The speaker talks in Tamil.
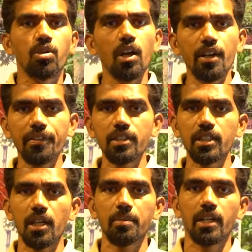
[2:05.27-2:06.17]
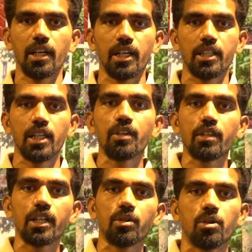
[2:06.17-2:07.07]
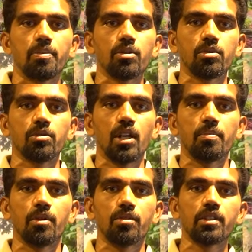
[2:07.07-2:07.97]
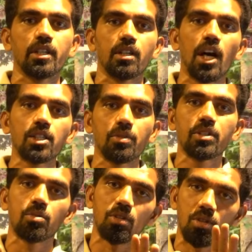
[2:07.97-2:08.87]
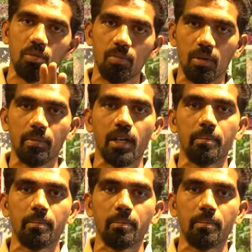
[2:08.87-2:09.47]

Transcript: சோலார் ஃபென்சிங் அப்படி கிடையாது இருபது அடிக்கு ஒரு போஸ்ட் ஒன்றா போதும் தென் காஸ்ட் வைஸ் உங்களுக்கு ரொம்ப ரொம்ப